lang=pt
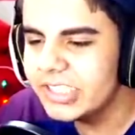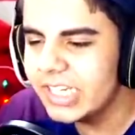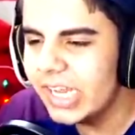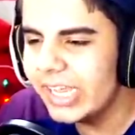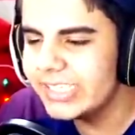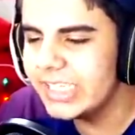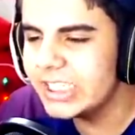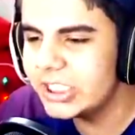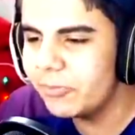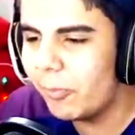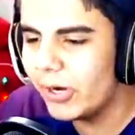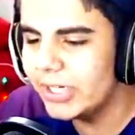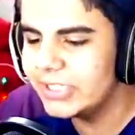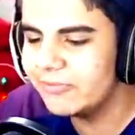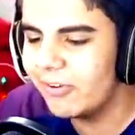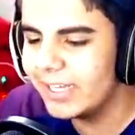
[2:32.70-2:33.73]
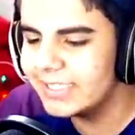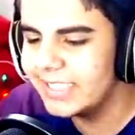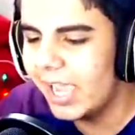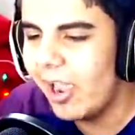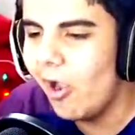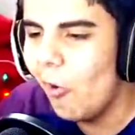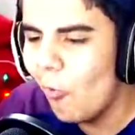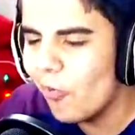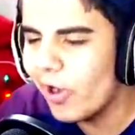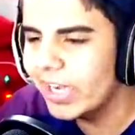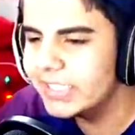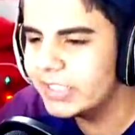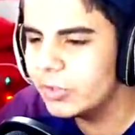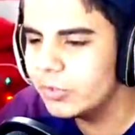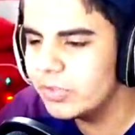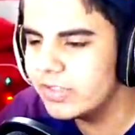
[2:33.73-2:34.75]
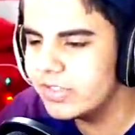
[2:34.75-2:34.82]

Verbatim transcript: que a gente pode fazer o cantinho dos